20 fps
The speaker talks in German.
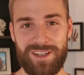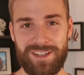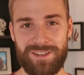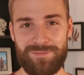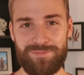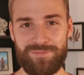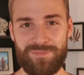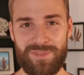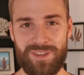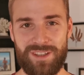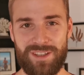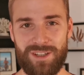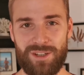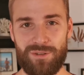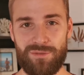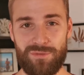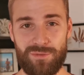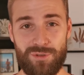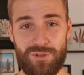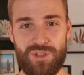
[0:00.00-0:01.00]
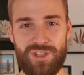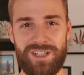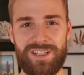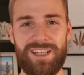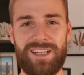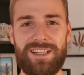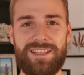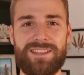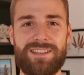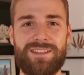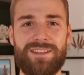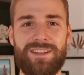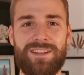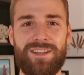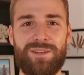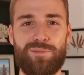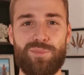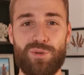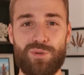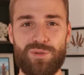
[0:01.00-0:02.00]
werden, Fuji hat die
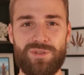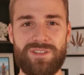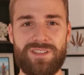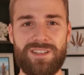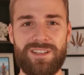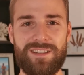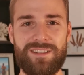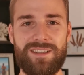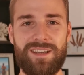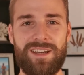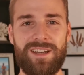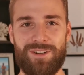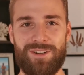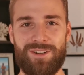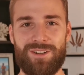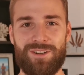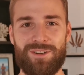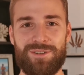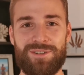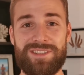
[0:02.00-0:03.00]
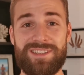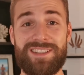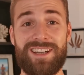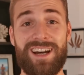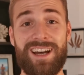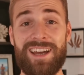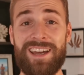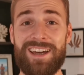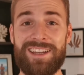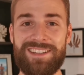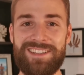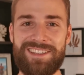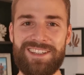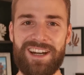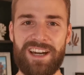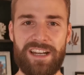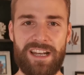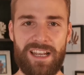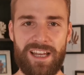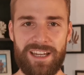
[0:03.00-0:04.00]
letzten produziert, und es daher nicht
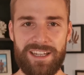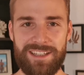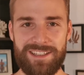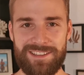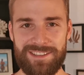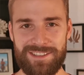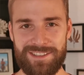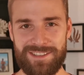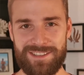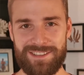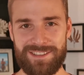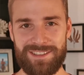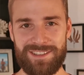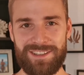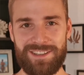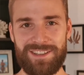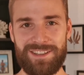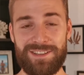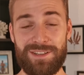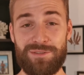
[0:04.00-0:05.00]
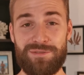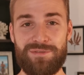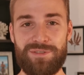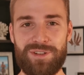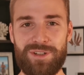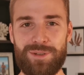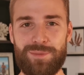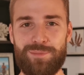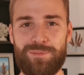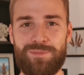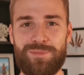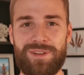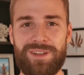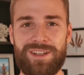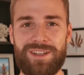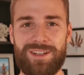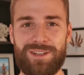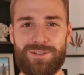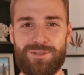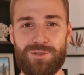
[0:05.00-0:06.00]
gerade leicht ist, äh, den
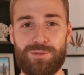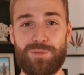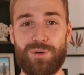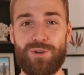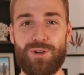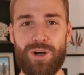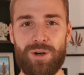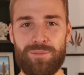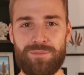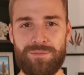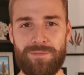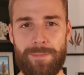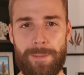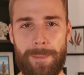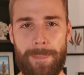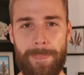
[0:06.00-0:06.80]
Film zu bekommen,